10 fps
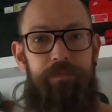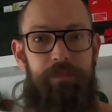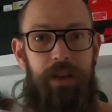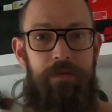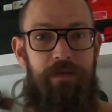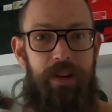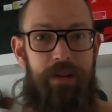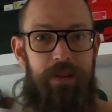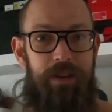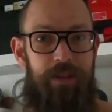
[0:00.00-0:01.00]

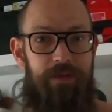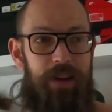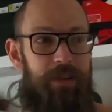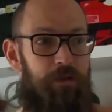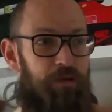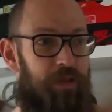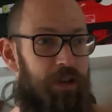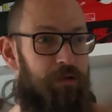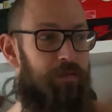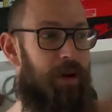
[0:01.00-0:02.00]
inwieweit ich jetzt weiter noch
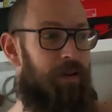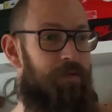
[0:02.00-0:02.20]
Videos machen